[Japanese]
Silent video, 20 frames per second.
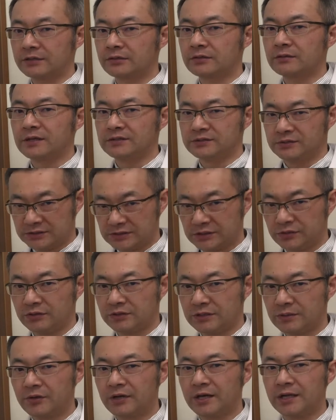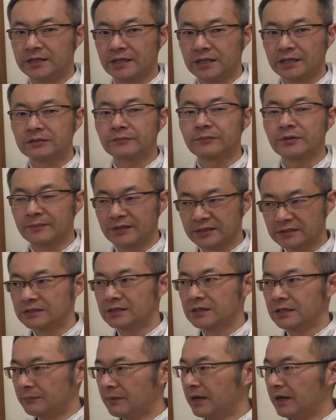ていうのをまず知っといてもらえたらいいと思います、